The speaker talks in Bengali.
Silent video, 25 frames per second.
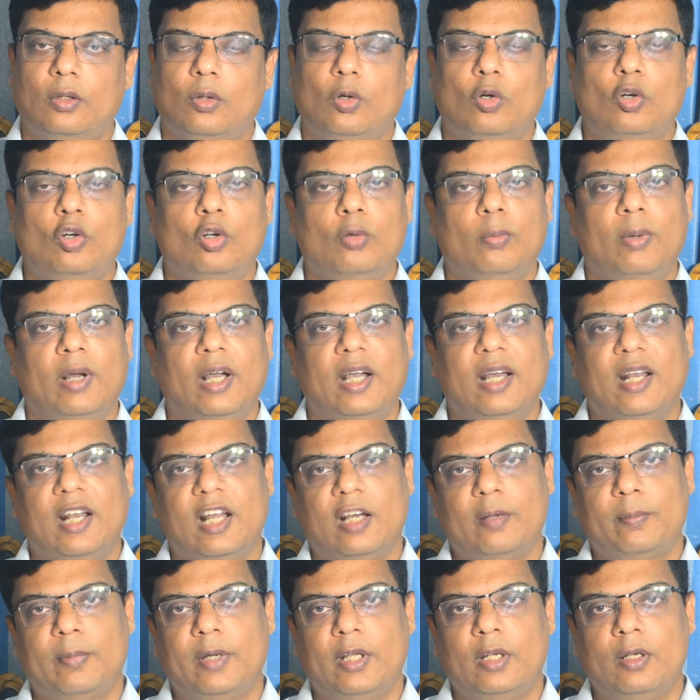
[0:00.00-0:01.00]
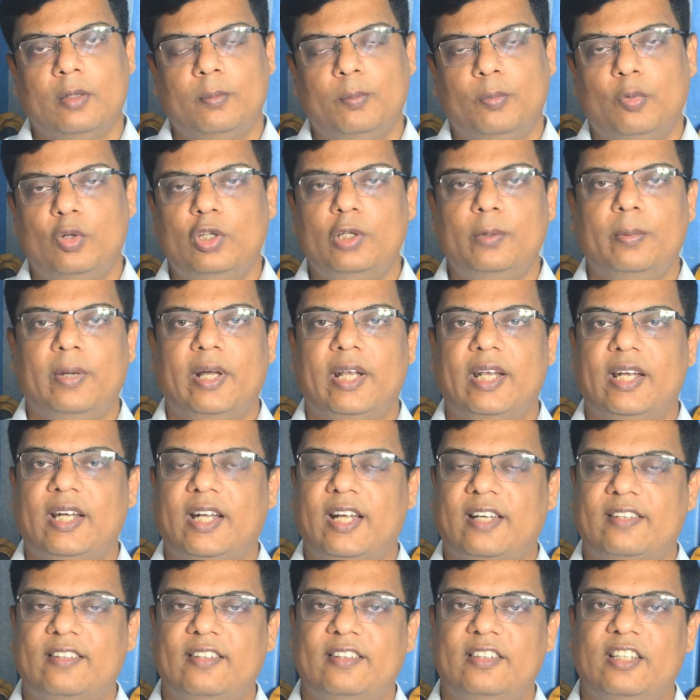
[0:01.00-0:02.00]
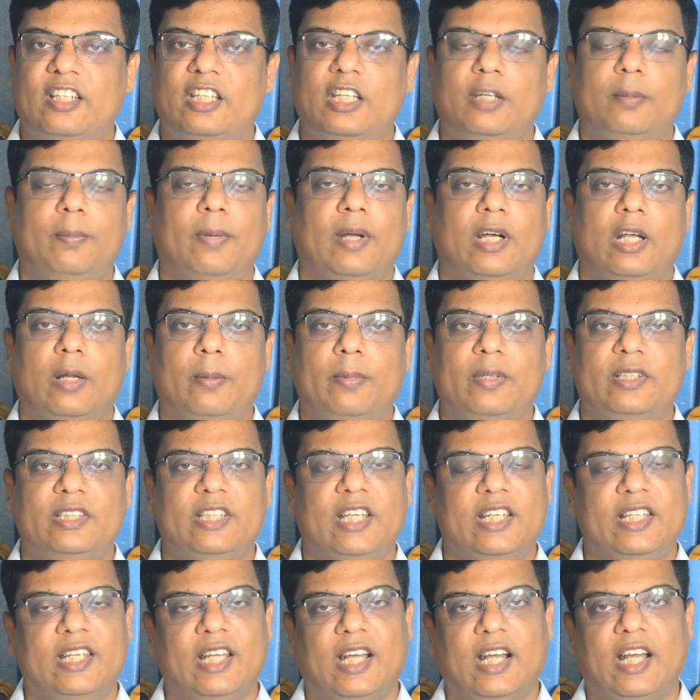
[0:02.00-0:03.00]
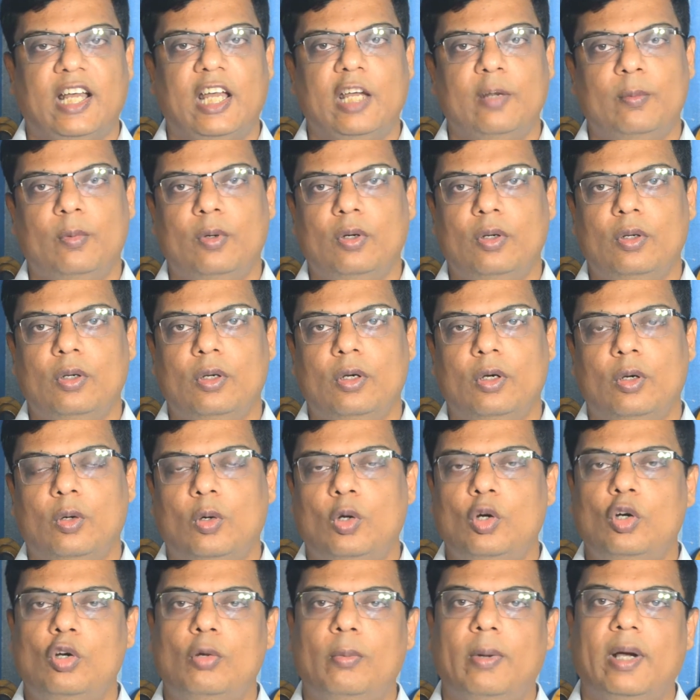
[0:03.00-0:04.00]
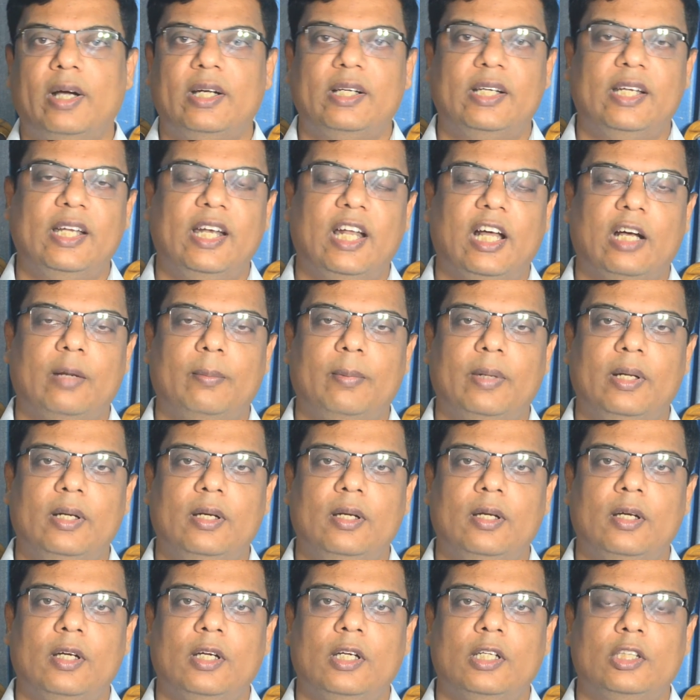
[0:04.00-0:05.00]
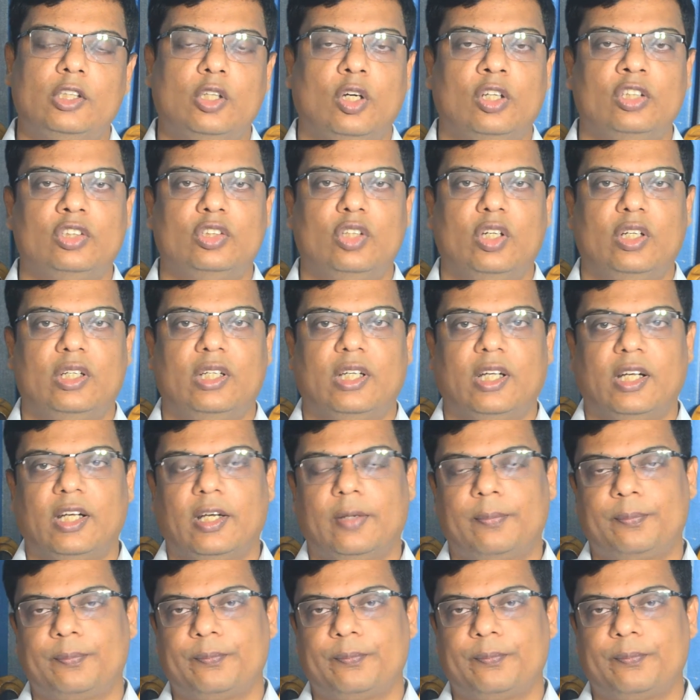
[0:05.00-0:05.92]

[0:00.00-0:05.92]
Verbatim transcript: অন্য ভাগ রাখবেন পরিবারের কাছে যেটি পাঠাবেন সেই টাকা এবং অন্য ভাগটি রাখবেন সঞ্চয়ের টাকা